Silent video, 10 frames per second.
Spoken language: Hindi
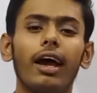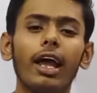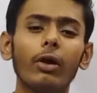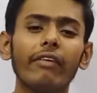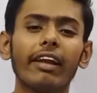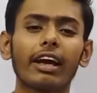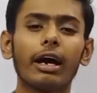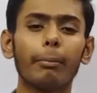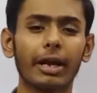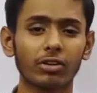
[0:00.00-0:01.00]
हेलो एंड
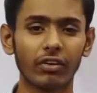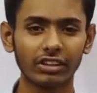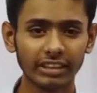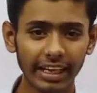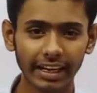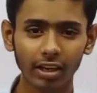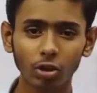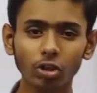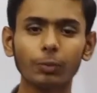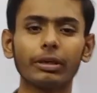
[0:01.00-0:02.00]
वेलकम बैक टू अवर चैनल
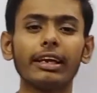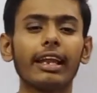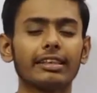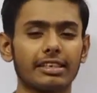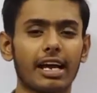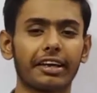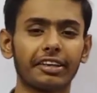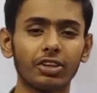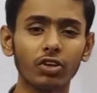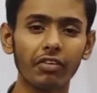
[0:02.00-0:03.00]
कुतुब की क्लासेज आगे
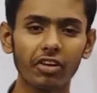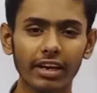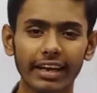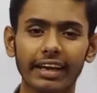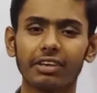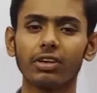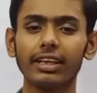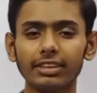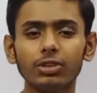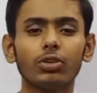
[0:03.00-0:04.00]
एक न्यू वीडियो लेकर के और
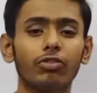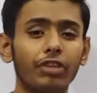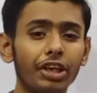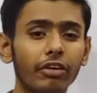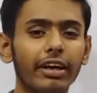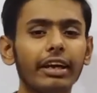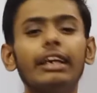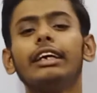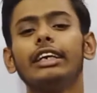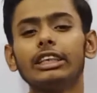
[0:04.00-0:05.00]
आज की जो वीडियो है
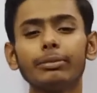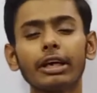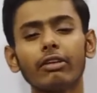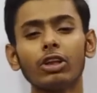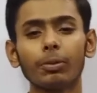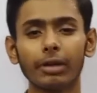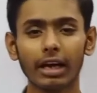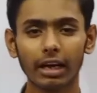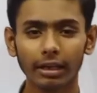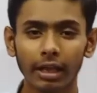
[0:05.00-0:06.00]
इसमें करना जो अपना